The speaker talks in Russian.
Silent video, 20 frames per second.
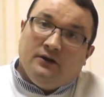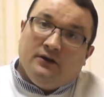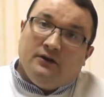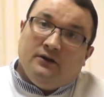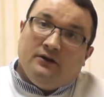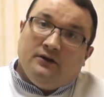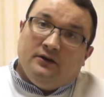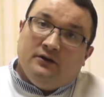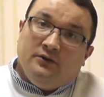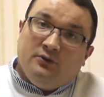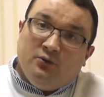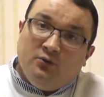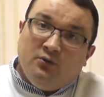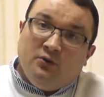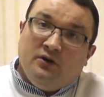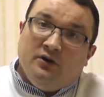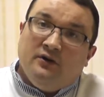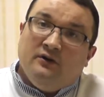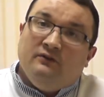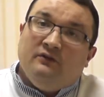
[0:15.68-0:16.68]
А, ну,
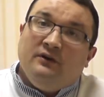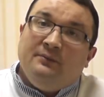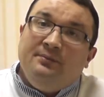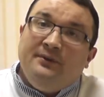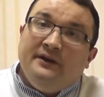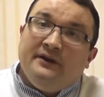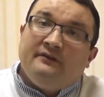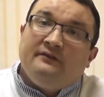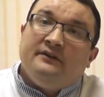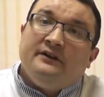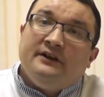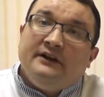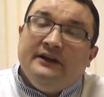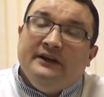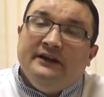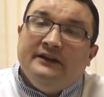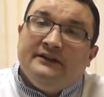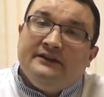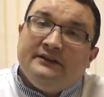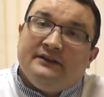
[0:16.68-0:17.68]
во-первых,
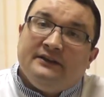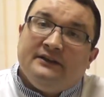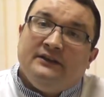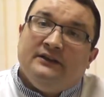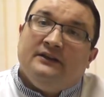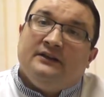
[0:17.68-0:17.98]
это